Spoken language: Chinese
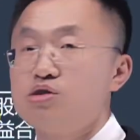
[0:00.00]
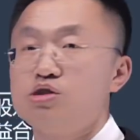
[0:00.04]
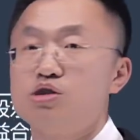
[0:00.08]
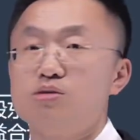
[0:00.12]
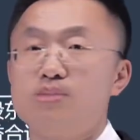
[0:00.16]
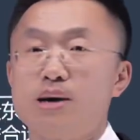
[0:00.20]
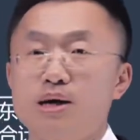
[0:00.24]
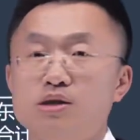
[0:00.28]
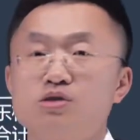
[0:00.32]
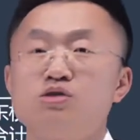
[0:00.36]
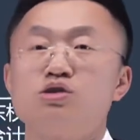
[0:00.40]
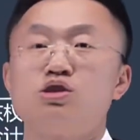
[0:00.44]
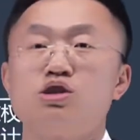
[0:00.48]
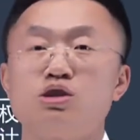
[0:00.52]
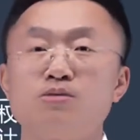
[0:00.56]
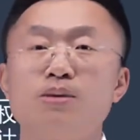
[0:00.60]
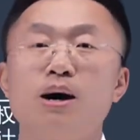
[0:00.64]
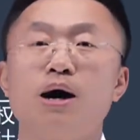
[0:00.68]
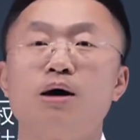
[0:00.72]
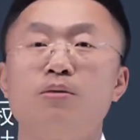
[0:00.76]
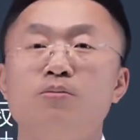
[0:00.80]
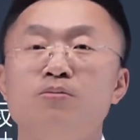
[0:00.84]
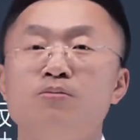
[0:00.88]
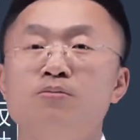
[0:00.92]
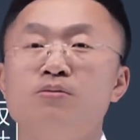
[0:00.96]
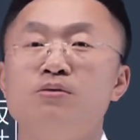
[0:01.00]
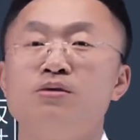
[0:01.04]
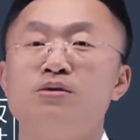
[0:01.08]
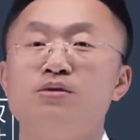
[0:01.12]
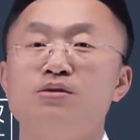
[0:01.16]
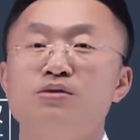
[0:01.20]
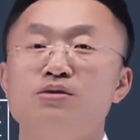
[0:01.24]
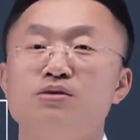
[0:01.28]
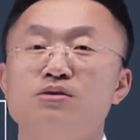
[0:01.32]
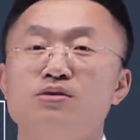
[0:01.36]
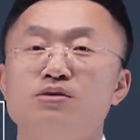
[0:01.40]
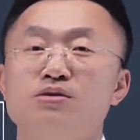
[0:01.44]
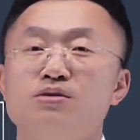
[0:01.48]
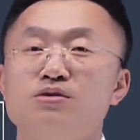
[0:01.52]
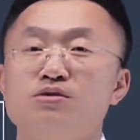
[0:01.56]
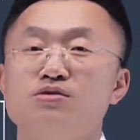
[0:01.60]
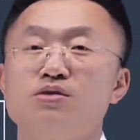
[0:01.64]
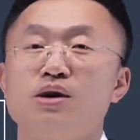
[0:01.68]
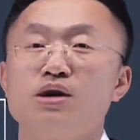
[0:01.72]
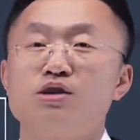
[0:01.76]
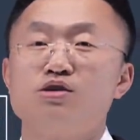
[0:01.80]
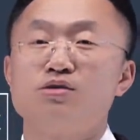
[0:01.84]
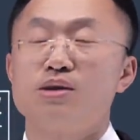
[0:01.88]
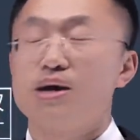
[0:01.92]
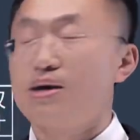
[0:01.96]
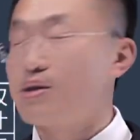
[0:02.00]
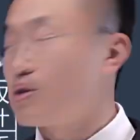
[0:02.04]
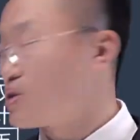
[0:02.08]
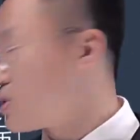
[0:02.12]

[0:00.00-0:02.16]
四百四十八，算出来